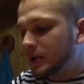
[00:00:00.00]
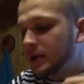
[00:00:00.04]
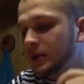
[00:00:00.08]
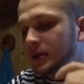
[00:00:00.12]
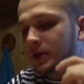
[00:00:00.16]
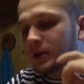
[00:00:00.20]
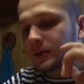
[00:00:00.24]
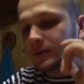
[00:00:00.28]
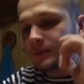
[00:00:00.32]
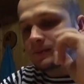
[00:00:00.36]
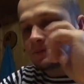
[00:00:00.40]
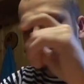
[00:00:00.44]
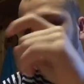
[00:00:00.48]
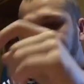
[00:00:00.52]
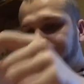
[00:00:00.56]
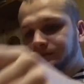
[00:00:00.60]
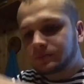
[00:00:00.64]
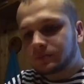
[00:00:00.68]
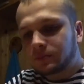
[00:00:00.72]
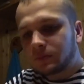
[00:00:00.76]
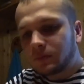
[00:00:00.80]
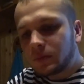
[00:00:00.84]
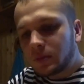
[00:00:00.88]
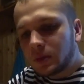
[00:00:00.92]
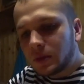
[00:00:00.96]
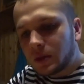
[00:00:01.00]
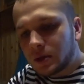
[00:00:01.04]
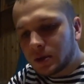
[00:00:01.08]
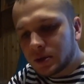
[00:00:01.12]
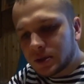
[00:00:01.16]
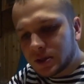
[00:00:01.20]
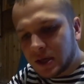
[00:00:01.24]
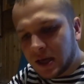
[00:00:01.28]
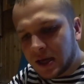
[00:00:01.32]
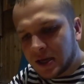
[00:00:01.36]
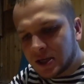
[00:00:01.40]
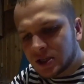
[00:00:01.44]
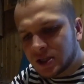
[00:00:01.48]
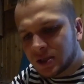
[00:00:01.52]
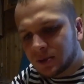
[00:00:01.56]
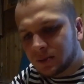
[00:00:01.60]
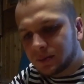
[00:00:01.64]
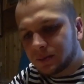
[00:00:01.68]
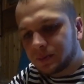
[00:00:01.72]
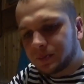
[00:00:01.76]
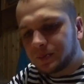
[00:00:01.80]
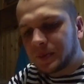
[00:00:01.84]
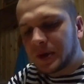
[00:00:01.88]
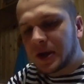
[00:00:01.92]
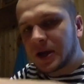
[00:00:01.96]
И с
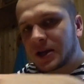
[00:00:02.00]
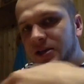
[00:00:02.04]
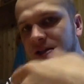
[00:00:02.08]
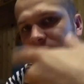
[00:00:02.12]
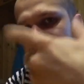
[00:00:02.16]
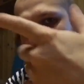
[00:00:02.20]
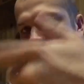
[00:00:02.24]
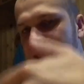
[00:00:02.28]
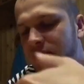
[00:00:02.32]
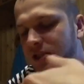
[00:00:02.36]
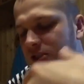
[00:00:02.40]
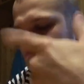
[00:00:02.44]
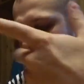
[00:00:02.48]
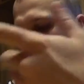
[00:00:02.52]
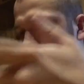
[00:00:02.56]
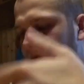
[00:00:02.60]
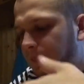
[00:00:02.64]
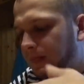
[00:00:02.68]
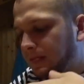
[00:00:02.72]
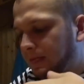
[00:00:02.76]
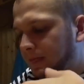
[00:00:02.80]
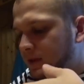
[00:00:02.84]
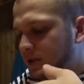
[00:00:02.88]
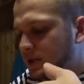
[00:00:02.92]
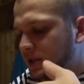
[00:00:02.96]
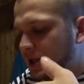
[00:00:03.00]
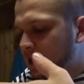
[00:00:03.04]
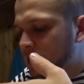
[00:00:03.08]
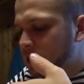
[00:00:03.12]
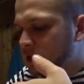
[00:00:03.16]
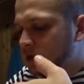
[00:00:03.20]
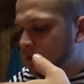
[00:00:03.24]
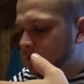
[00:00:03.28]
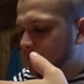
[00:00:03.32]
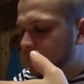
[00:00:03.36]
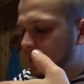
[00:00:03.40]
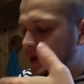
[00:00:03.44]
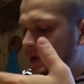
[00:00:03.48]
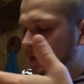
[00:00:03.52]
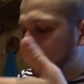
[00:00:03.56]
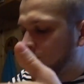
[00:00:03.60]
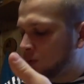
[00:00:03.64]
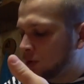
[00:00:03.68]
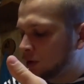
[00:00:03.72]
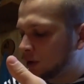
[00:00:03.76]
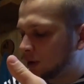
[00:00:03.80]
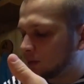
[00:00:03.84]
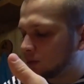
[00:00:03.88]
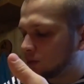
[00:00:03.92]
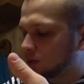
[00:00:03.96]
каждым, с каждым, с каждым
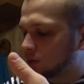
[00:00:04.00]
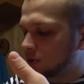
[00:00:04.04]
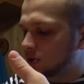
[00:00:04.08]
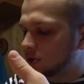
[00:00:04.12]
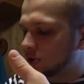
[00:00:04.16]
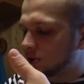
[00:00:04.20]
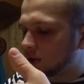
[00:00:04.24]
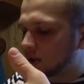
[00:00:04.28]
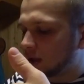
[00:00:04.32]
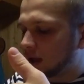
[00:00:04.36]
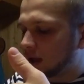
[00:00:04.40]
переводом, то есть